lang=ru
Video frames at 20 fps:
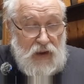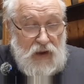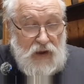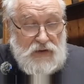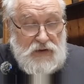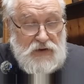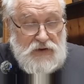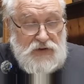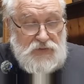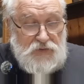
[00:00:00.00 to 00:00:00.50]

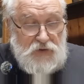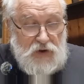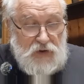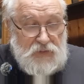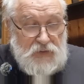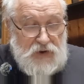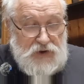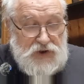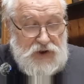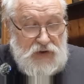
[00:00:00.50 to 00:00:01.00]
Эта
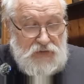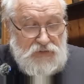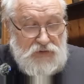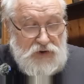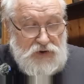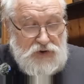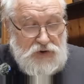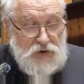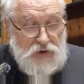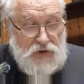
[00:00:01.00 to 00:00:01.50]

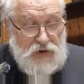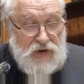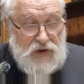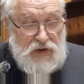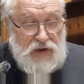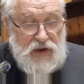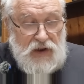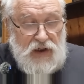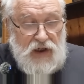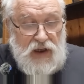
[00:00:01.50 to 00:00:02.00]
сверхмассивная черная
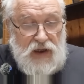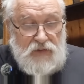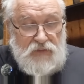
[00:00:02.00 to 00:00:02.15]
дыра